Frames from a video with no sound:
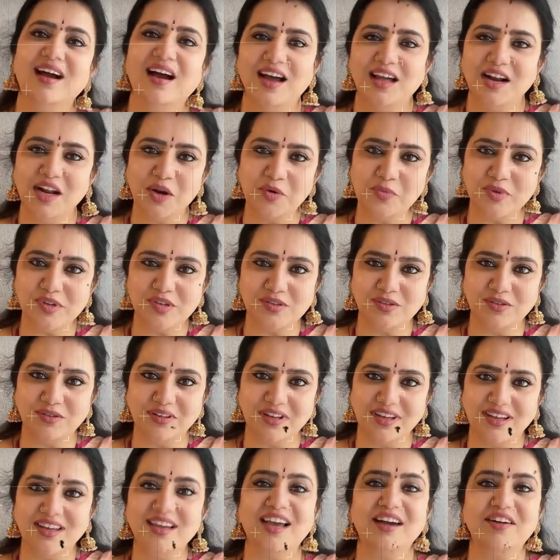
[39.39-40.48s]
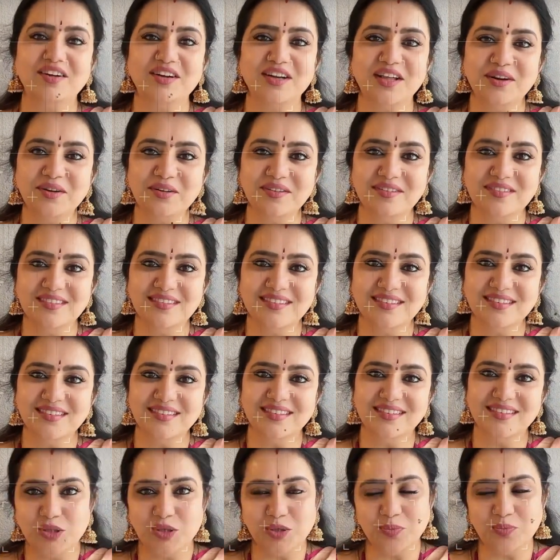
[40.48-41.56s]
అని అనిపిస్తుంది ఏమంటారు
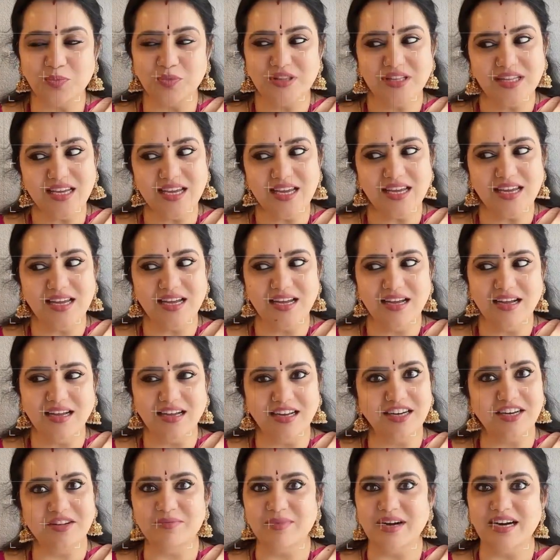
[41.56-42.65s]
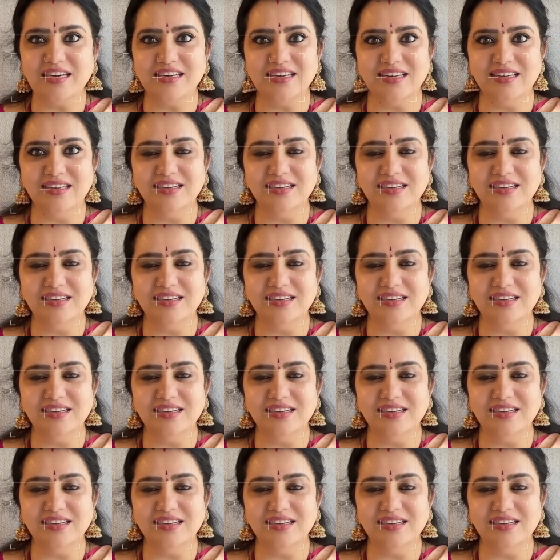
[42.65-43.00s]
తృప్తి అన్న మాట